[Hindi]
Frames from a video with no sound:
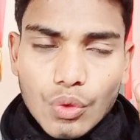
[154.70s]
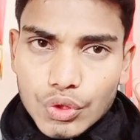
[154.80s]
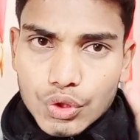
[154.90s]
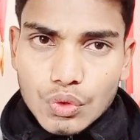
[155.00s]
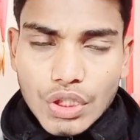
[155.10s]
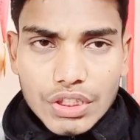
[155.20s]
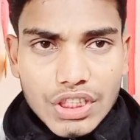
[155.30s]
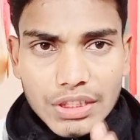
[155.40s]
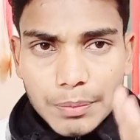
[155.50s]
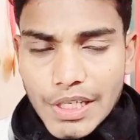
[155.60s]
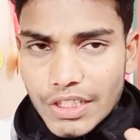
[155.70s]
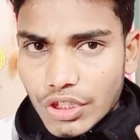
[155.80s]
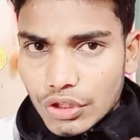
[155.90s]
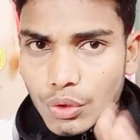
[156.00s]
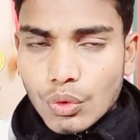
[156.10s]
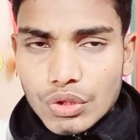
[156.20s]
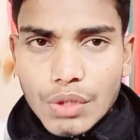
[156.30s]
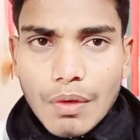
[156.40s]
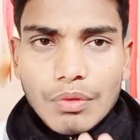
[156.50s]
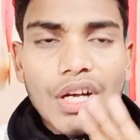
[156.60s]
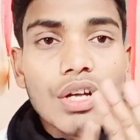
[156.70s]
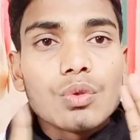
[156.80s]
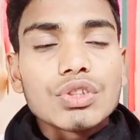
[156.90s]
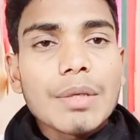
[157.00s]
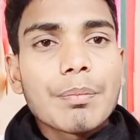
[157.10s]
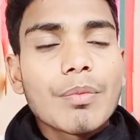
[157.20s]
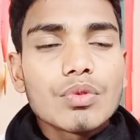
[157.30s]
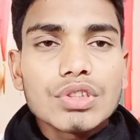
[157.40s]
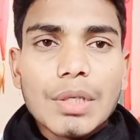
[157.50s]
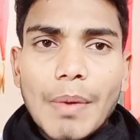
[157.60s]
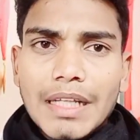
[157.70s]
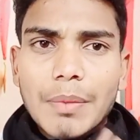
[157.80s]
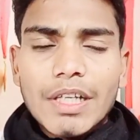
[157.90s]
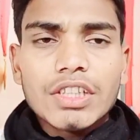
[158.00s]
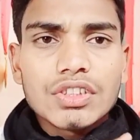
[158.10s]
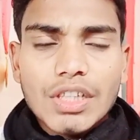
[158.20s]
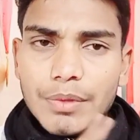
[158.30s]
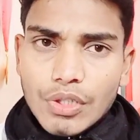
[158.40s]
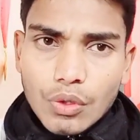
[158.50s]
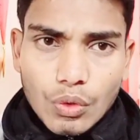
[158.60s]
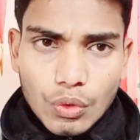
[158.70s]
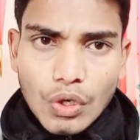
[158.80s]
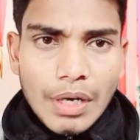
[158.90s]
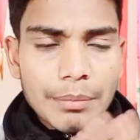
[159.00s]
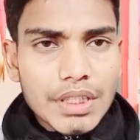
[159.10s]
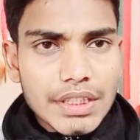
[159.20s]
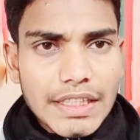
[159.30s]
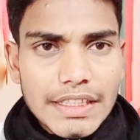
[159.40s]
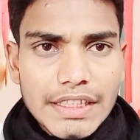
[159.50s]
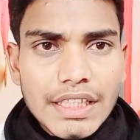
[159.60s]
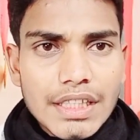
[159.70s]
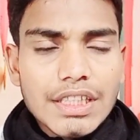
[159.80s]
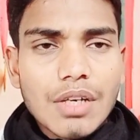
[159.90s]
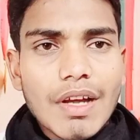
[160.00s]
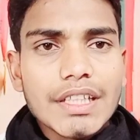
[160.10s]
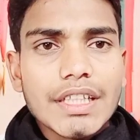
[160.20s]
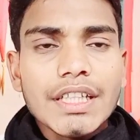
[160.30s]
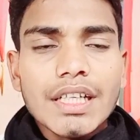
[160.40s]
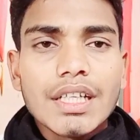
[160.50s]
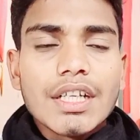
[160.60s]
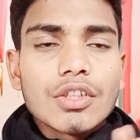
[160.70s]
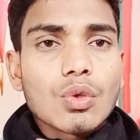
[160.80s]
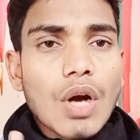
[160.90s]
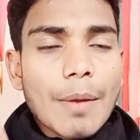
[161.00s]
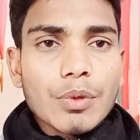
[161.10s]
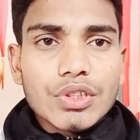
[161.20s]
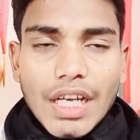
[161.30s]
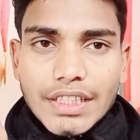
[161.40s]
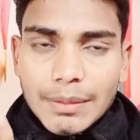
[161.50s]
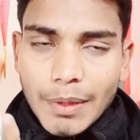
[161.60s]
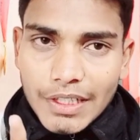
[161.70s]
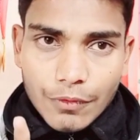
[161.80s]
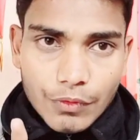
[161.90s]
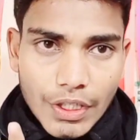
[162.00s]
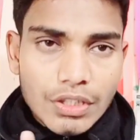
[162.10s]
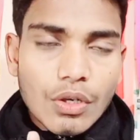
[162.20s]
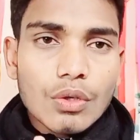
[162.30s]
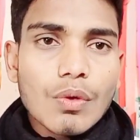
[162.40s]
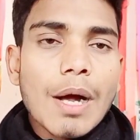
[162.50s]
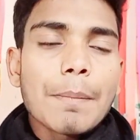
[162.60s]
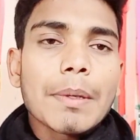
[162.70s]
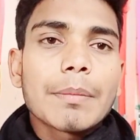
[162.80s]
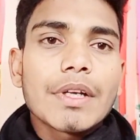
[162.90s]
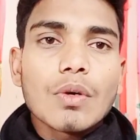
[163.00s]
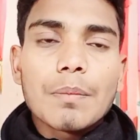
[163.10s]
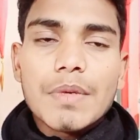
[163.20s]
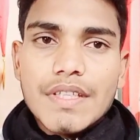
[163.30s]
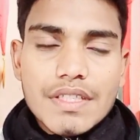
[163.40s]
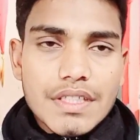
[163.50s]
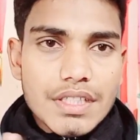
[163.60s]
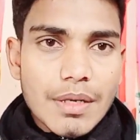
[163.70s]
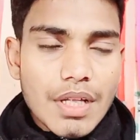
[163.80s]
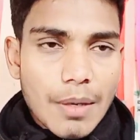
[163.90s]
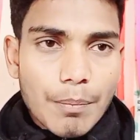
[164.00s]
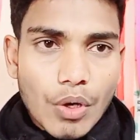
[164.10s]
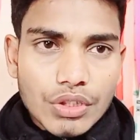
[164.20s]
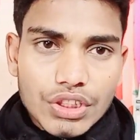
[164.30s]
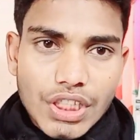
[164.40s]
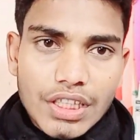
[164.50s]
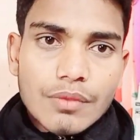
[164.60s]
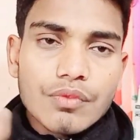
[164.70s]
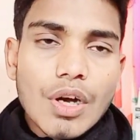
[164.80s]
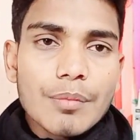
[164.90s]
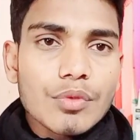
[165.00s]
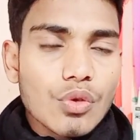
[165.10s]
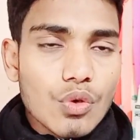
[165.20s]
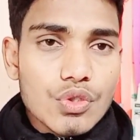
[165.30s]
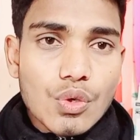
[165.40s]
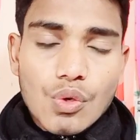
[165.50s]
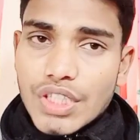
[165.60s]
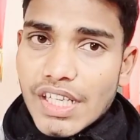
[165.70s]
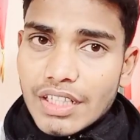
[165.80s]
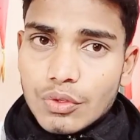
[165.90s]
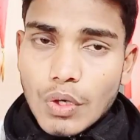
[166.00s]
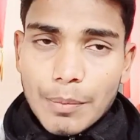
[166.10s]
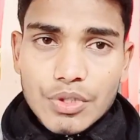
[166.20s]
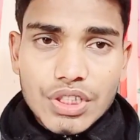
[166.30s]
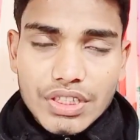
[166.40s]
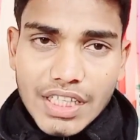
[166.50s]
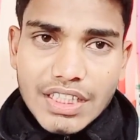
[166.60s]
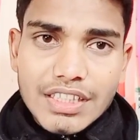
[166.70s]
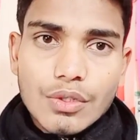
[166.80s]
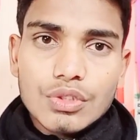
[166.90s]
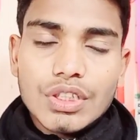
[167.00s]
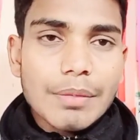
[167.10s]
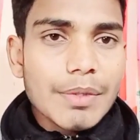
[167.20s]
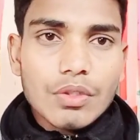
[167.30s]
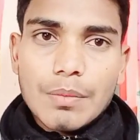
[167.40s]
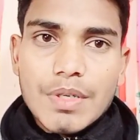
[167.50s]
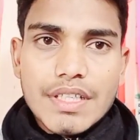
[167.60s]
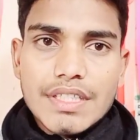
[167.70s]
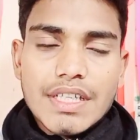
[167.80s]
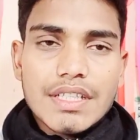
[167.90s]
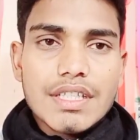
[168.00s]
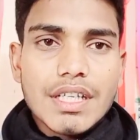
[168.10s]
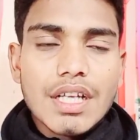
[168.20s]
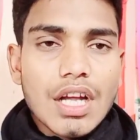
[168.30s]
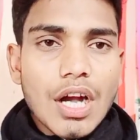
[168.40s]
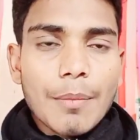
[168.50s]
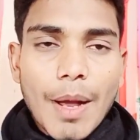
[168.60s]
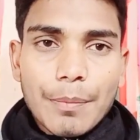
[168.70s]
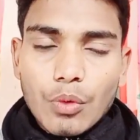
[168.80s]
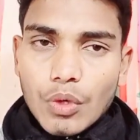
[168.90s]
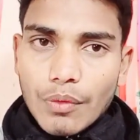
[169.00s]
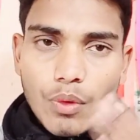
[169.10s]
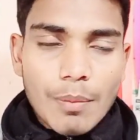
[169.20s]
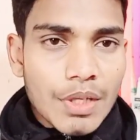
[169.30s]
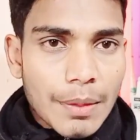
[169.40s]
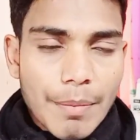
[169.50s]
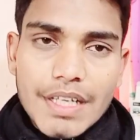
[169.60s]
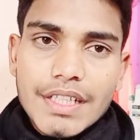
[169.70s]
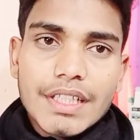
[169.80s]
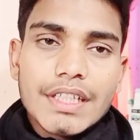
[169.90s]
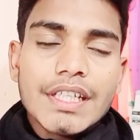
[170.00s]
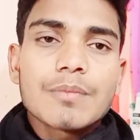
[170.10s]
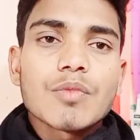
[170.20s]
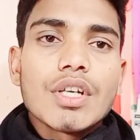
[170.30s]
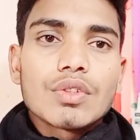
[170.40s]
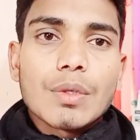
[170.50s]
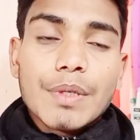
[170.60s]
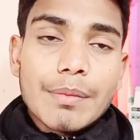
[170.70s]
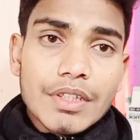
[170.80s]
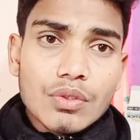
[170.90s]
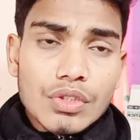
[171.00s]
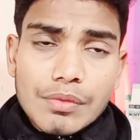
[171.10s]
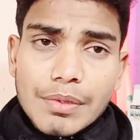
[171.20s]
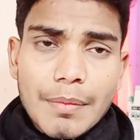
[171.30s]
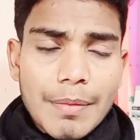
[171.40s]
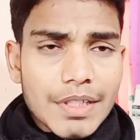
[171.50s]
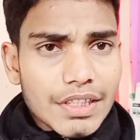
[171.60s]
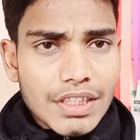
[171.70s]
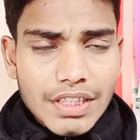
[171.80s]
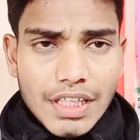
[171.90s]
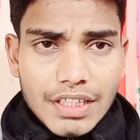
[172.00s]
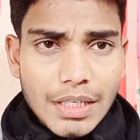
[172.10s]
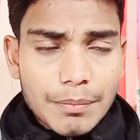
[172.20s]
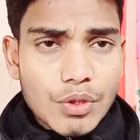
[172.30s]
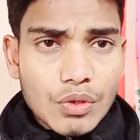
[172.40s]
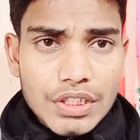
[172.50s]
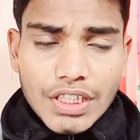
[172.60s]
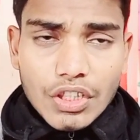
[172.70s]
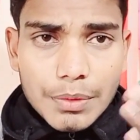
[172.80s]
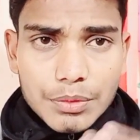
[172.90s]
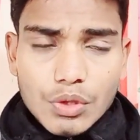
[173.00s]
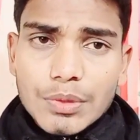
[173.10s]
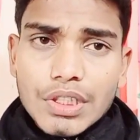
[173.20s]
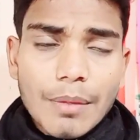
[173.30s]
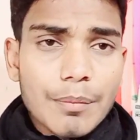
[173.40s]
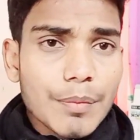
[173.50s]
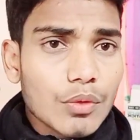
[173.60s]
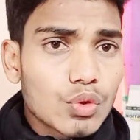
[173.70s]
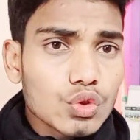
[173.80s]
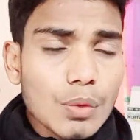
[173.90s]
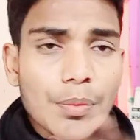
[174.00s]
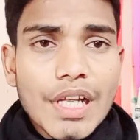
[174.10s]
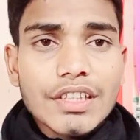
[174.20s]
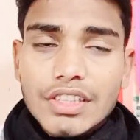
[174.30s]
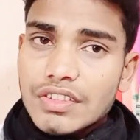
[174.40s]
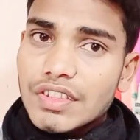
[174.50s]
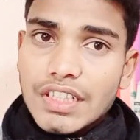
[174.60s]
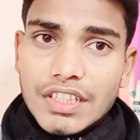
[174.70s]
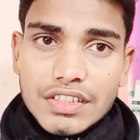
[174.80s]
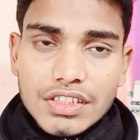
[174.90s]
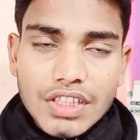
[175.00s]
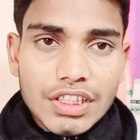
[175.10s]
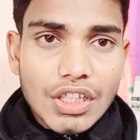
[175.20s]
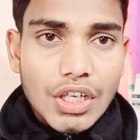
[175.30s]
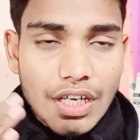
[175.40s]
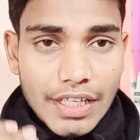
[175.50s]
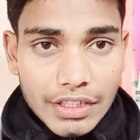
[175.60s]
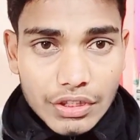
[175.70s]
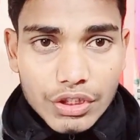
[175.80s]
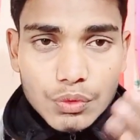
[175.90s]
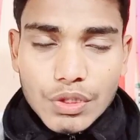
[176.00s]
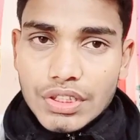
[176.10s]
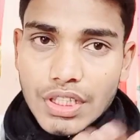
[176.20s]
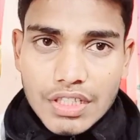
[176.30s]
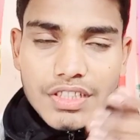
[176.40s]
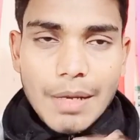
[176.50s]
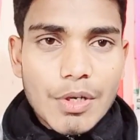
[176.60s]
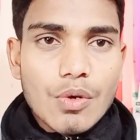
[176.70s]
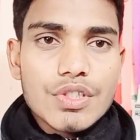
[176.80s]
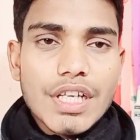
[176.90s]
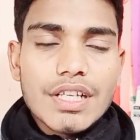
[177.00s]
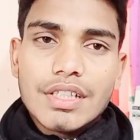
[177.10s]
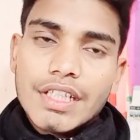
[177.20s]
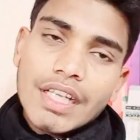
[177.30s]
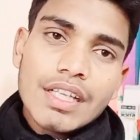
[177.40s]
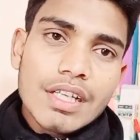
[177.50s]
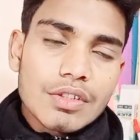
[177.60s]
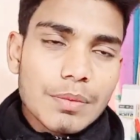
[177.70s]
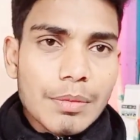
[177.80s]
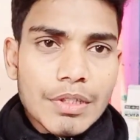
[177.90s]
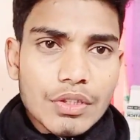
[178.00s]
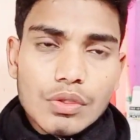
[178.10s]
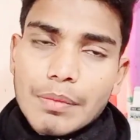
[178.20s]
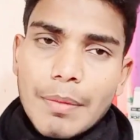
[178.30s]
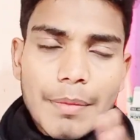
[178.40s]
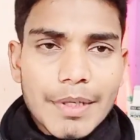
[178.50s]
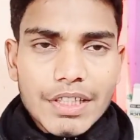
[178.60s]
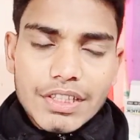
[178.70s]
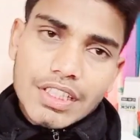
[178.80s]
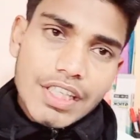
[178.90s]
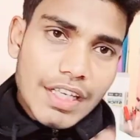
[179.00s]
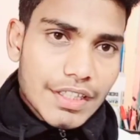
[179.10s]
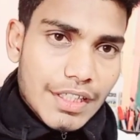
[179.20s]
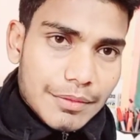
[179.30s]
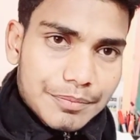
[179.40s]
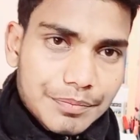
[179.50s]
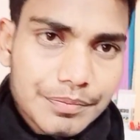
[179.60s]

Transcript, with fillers: को चुनकर दस पहले दस लोगों को दिलवाऊंगा उसके उसके बाद बाकी सभी लोगों को हम ग्रेटिक दिलवाएंगे ठीक है तो आप लोग जाइए फटाफट और वहाँ पर मेरे को मैसेज कीजिए बहुत जल्द फॉर्म क्लोज हो जाएगा तो आप लोग जितना जल्दी हो सके मेरे को मैसेज कर दीजिए हम आप लोगों का फॉर्म भर देंगे ठीक है तो फिर मेरे को न्यू वीडियो में टेक केयर ख्याल रखना वीडियो कैसा लगा कमेंट जरूर देगा और दोस्तों फैला करा दीजिए शेयर कर दीजिए ताकि हर एक यूजर शामिल हो जाए ठीक है तो फिर मेरे को टेक केयर ख्याल रखना